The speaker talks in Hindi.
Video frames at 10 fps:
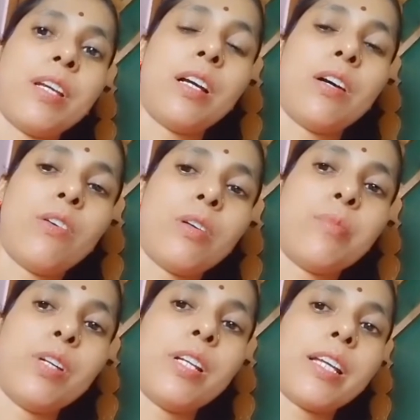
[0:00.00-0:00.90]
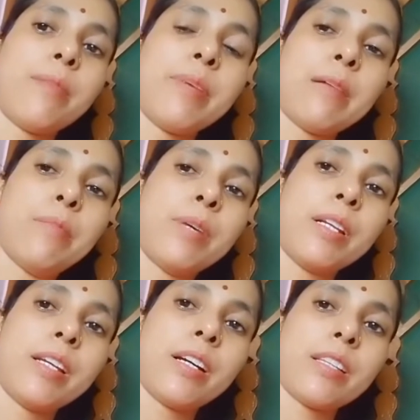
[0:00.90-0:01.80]
और बोले ना क्या मेरा भी मन नहीं
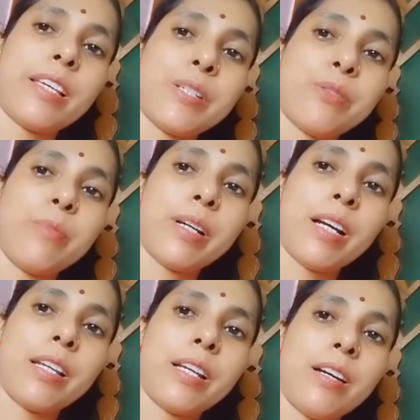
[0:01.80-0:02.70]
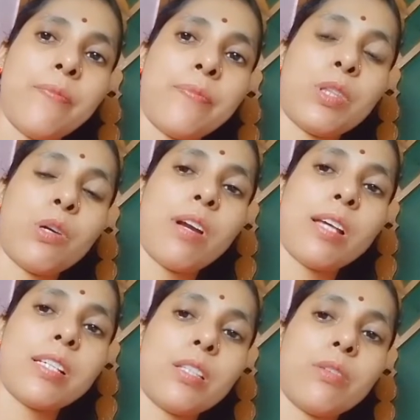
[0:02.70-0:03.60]
करता स्कूल में खाने का थोड़ा सा
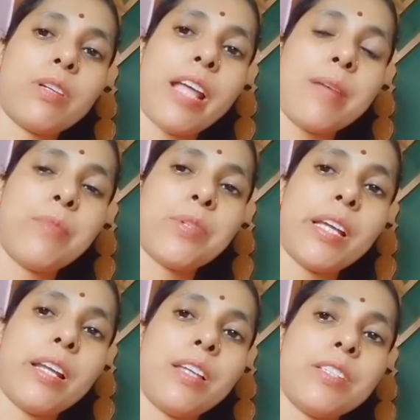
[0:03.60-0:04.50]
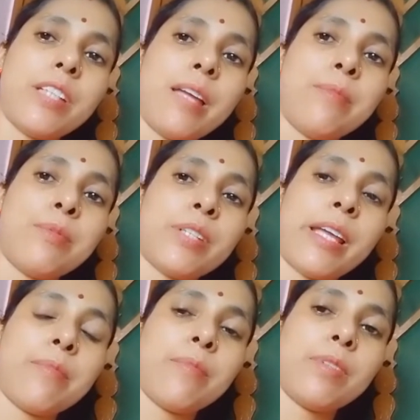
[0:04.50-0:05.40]
तो टाइम होता है लंच टाइम उस टाइम
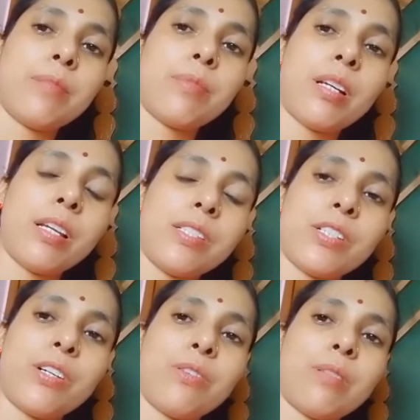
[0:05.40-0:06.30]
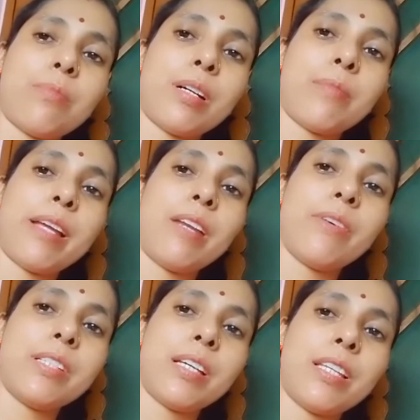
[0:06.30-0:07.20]
जब तक लंच करो तब तक बेल बज
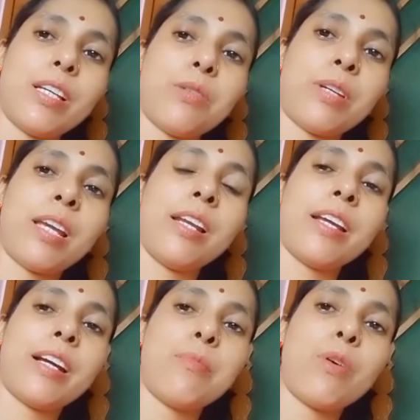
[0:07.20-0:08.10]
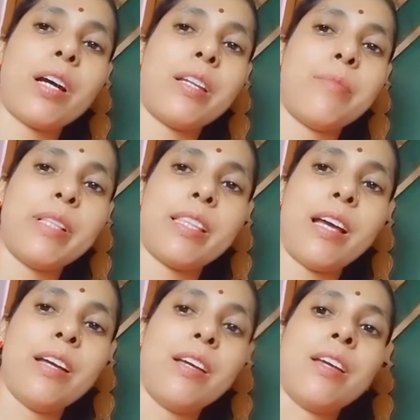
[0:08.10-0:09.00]
जाती है तो खेलने का मौका नहीं मिलता
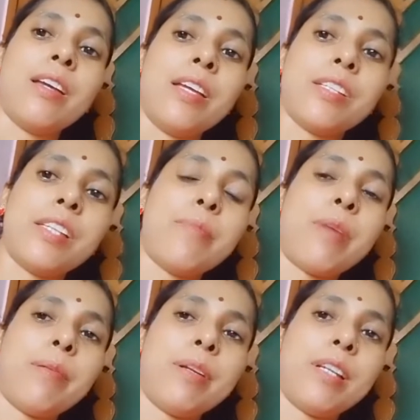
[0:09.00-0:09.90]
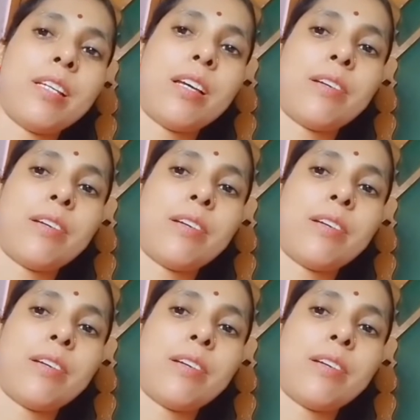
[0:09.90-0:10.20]
इसलिए मैं भी नहीं ले जा रहा